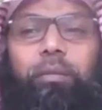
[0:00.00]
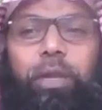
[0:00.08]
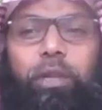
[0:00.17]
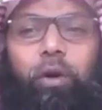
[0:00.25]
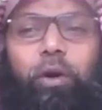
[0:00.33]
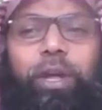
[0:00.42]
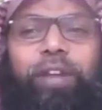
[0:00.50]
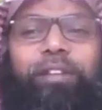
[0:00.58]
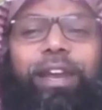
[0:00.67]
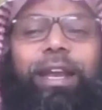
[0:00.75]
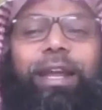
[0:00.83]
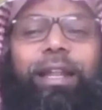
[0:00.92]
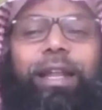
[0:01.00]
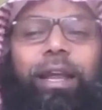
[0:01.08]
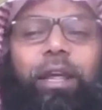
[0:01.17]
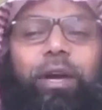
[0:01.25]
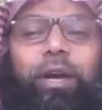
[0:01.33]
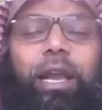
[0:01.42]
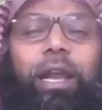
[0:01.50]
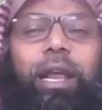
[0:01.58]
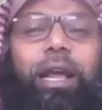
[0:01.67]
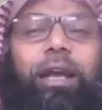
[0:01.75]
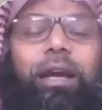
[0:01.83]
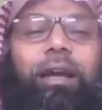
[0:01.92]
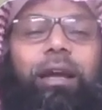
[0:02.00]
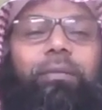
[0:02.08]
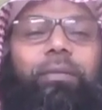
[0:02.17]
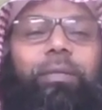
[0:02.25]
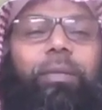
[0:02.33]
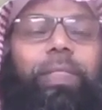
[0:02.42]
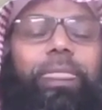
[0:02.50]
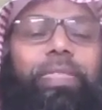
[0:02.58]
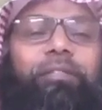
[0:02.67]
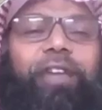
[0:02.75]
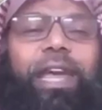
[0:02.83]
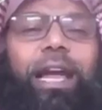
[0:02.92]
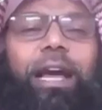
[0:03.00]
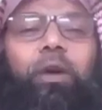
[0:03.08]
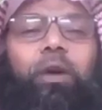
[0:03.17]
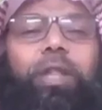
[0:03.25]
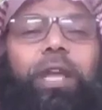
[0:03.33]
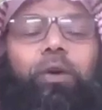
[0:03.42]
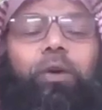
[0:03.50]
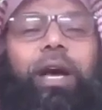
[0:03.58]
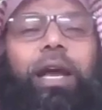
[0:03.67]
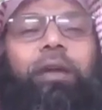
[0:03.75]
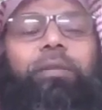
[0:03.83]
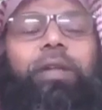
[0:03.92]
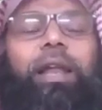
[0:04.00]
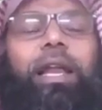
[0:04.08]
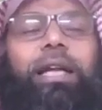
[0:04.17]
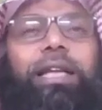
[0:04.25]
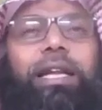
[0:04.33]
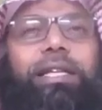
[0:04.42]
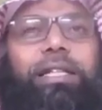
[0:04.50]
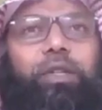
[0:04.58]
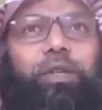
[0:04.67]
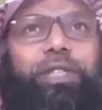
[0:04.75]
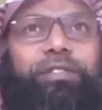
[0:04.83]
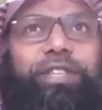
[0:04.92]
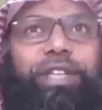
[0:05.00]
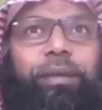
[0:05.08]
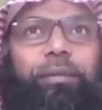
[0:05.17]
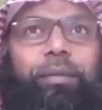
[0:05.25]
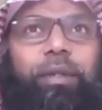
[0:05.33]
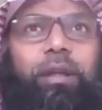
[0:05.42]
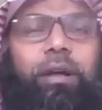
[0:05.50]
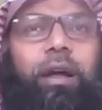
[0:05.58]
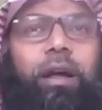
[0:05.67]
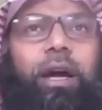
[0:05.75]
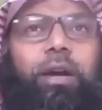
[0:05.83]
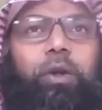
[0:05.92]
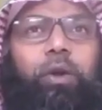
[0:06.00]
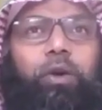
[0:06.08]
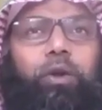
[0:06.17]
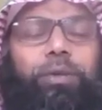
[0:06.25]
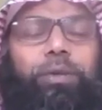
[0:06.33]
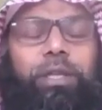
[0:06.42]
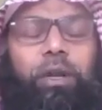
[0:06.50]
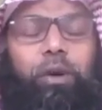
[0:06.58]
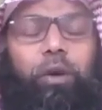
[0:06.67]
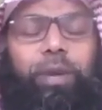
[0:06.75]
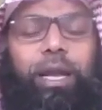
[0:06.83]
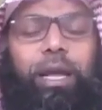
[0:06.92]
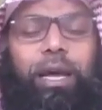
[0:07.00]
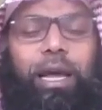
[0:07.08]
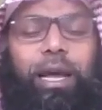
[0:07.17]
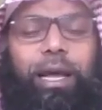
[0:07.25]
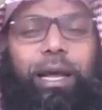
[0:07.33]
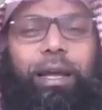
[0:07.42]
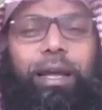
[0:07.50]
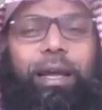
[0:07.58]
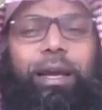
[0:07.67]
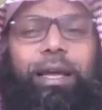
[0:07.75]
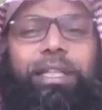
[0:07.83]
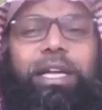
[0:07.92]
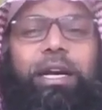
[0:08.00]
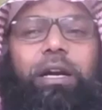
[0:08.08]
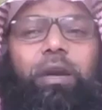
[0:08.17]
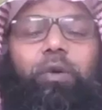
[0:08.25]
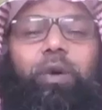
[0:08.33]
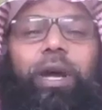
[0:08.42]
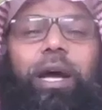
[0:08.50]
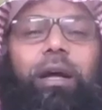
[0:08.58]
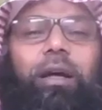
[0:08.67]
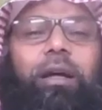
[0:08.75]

మిత్రులు ఎవరైనా దాని యొక్క లింక్ వేయగలిగితే కూడా అలహందిల్లా చాలా సంతోష విషయం అటు యూట్యూబ్ లో మరి అలాగే ఇక్కడ చాట్లో కూడా